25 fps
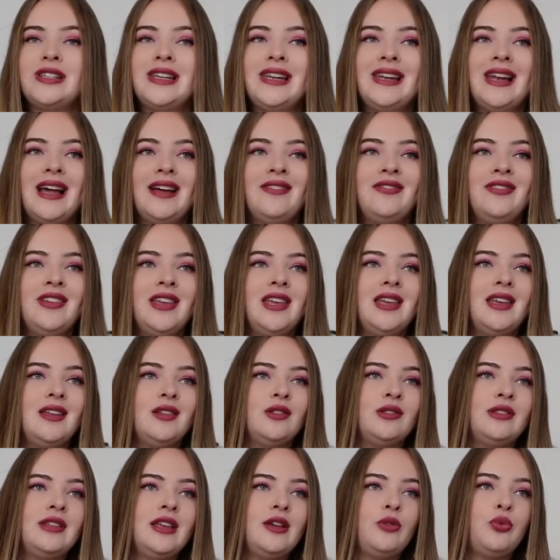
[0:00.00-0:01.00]
l'ai lavé
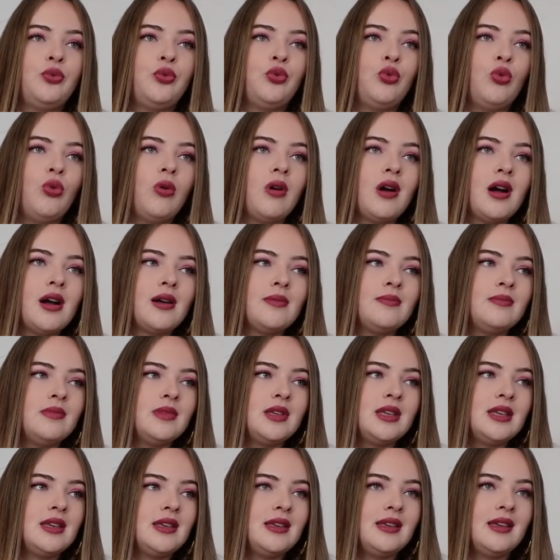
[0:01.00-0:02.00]
des fois
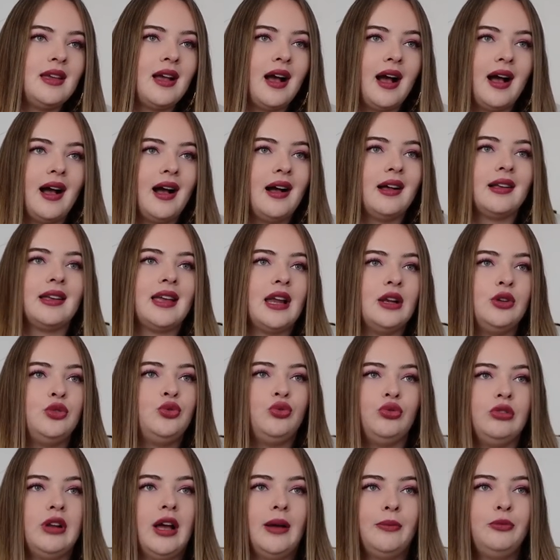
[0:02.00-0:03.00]
mais
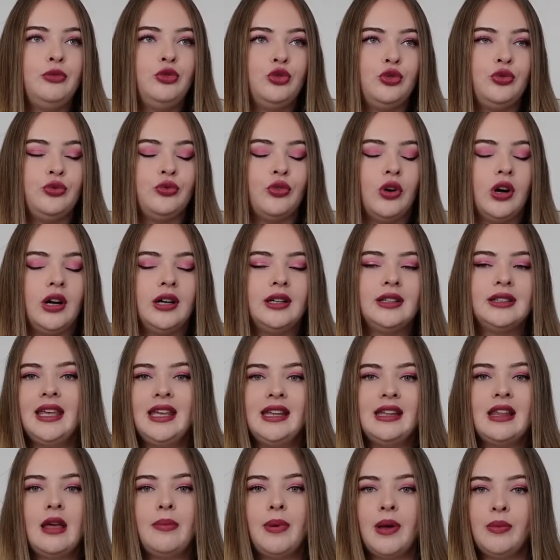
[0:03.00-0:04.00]
incalculable tu vois,
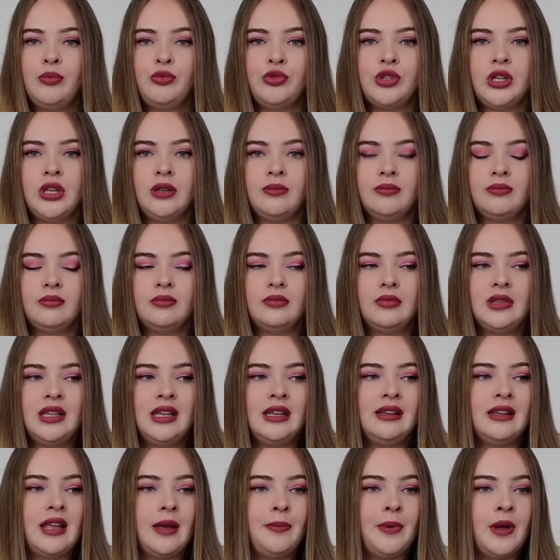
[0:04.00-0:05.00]
il n'a pas bougé
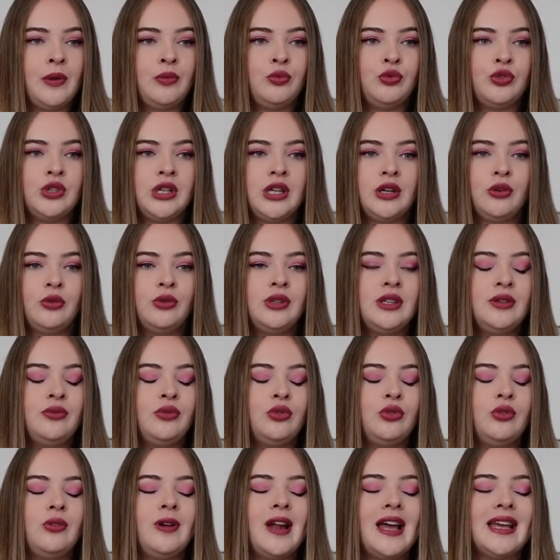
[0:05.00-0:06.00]
il n'a pas bougé. Au
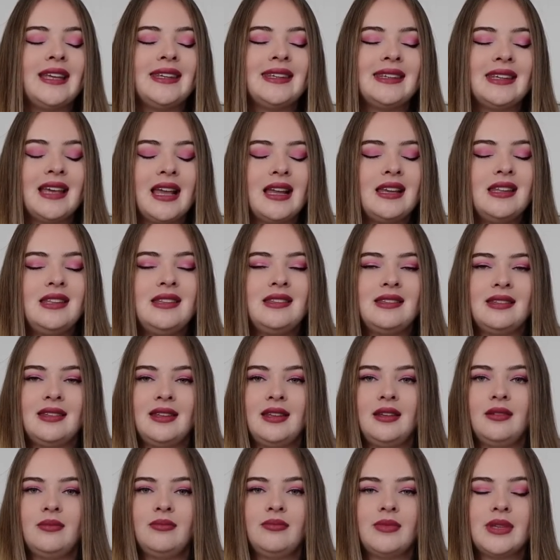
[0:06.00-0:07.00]
niveau de la
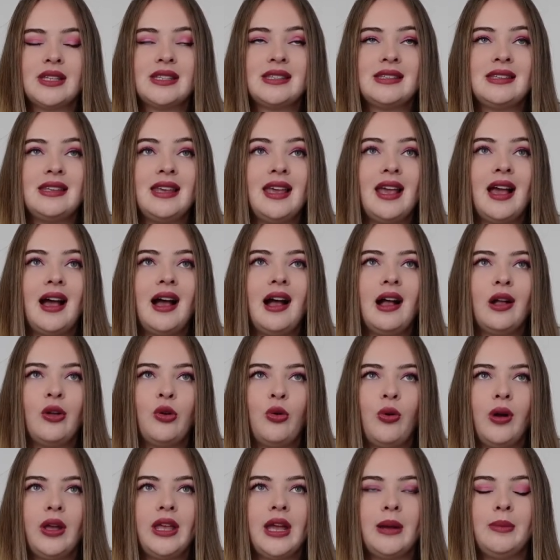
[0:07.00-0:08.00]
qualité, c'est
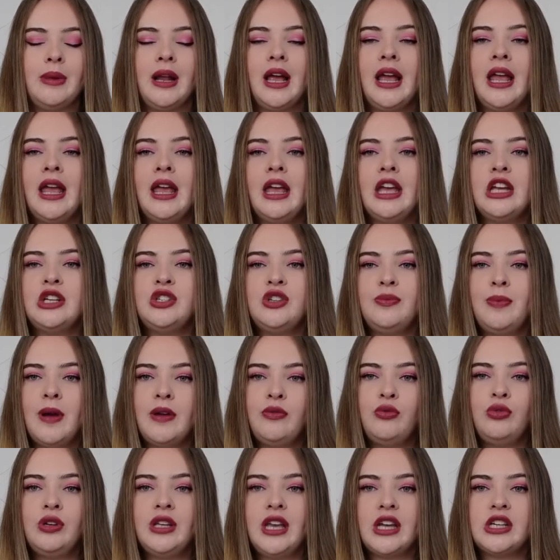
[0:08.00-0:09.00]
incroyable. J'ai
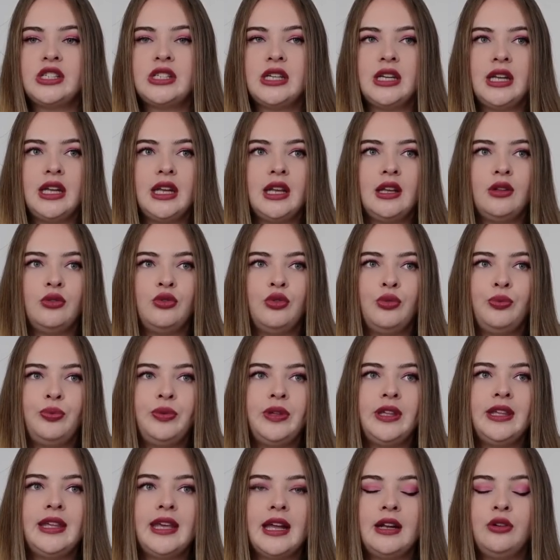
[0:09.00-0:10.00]
pas vous le cacher,
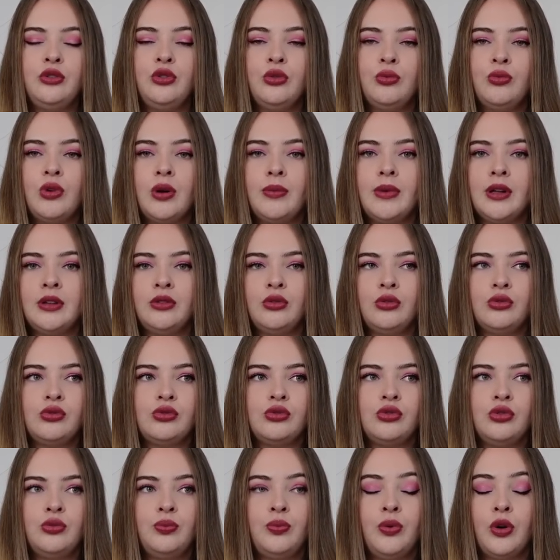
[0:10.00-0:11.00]
depuis quelques mois maintenant,
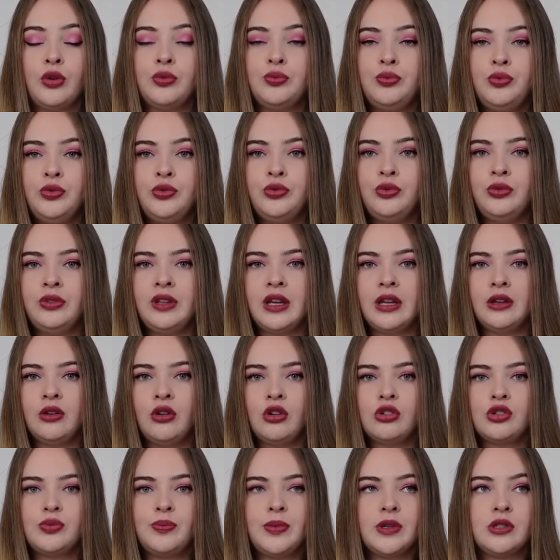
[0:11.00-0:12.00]
je ne porte plus de
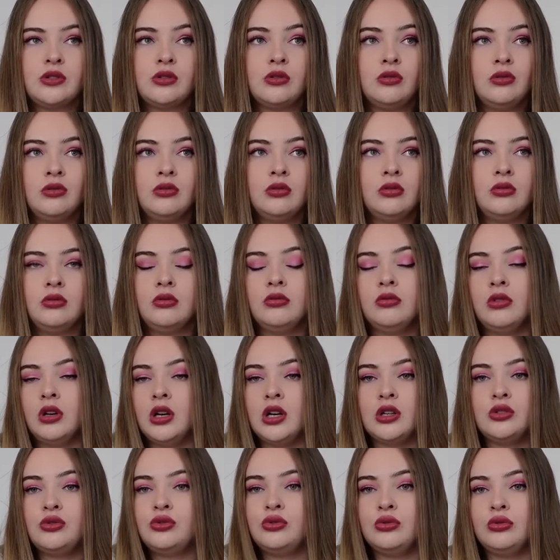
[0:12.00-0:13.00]
soutien-gorge parce que
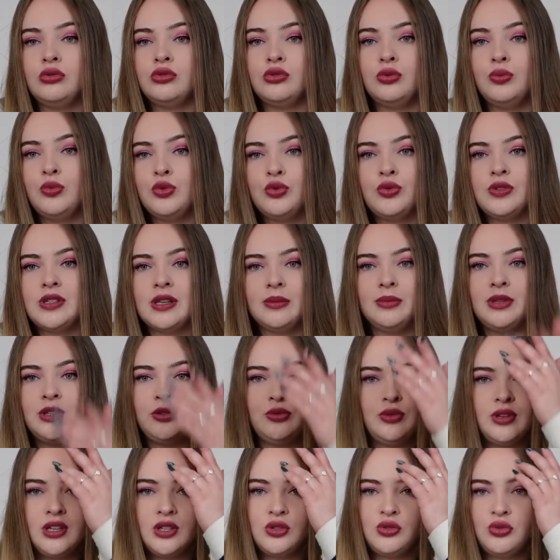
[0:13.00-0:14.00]
voilà, je, me suis
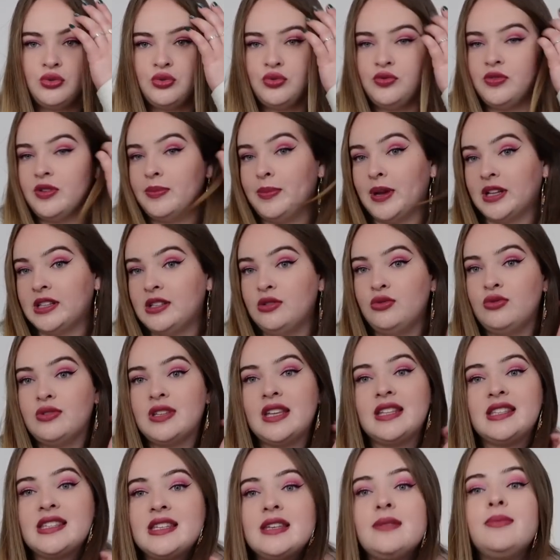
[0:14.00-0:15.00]
habituée, je, suis fait partie de
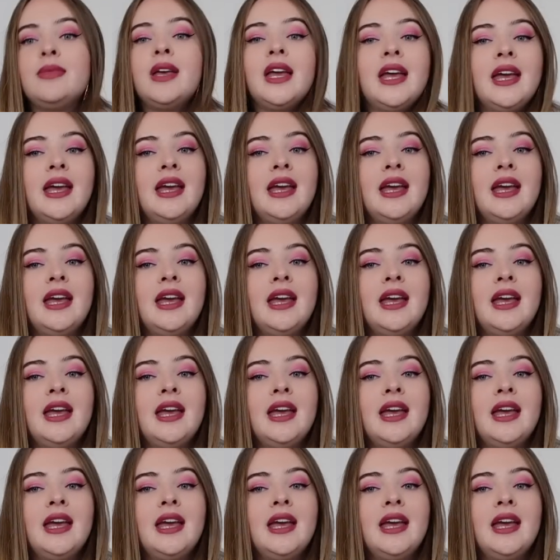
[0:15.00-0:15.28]
cette team